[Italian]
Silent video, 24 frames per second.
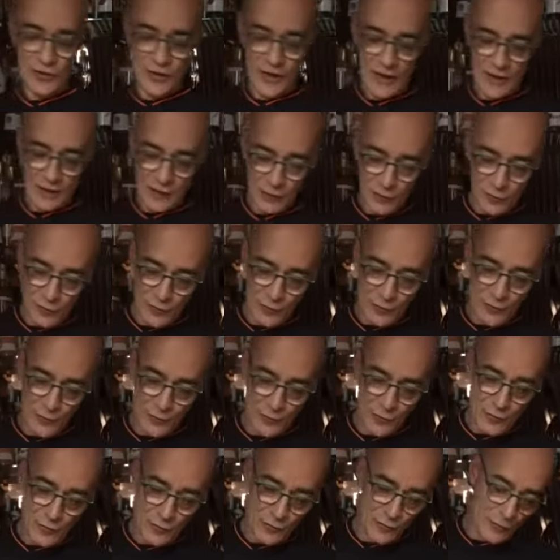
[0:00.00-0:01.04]

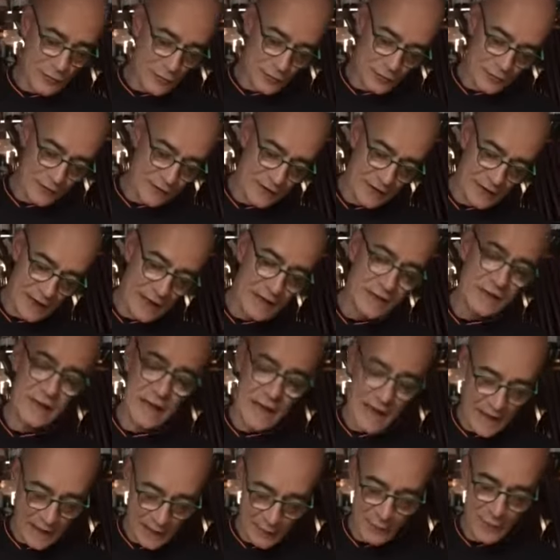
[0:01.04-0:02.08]
secco finisca la
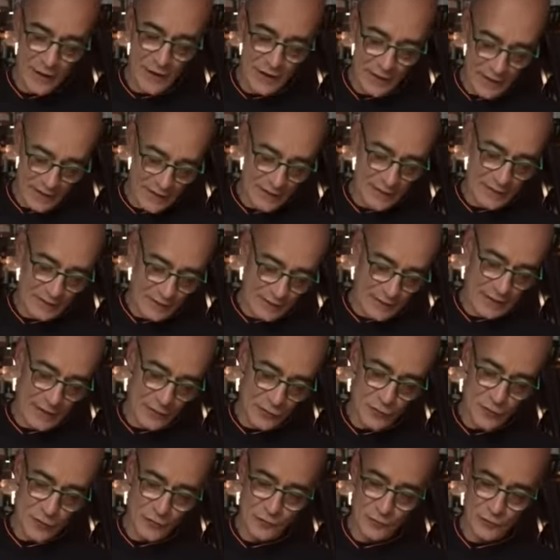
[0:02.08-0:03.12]
sua funzione. La
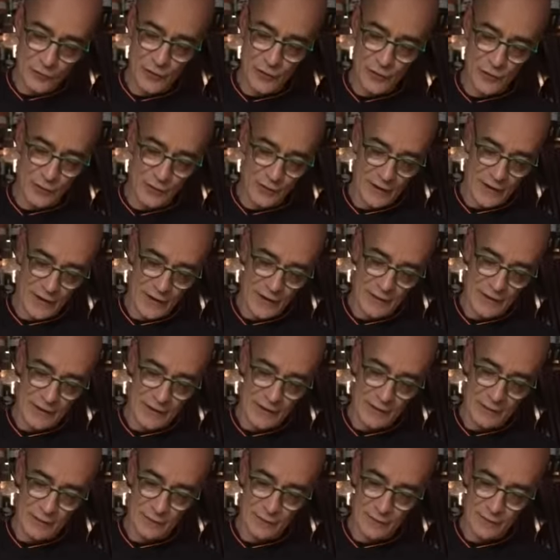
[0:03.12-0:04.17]
sua funzione,
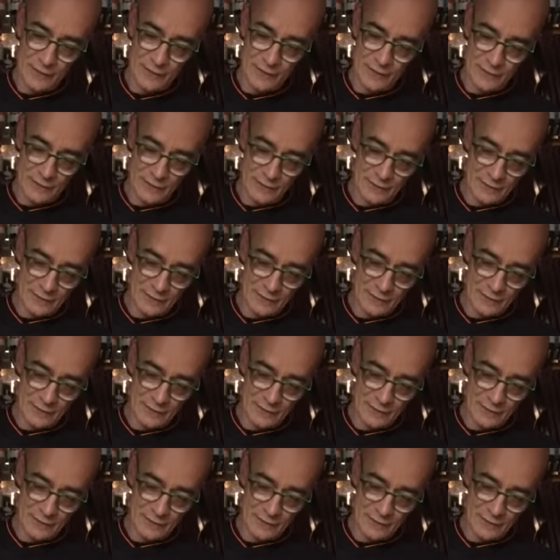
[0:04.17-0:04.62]
esatto.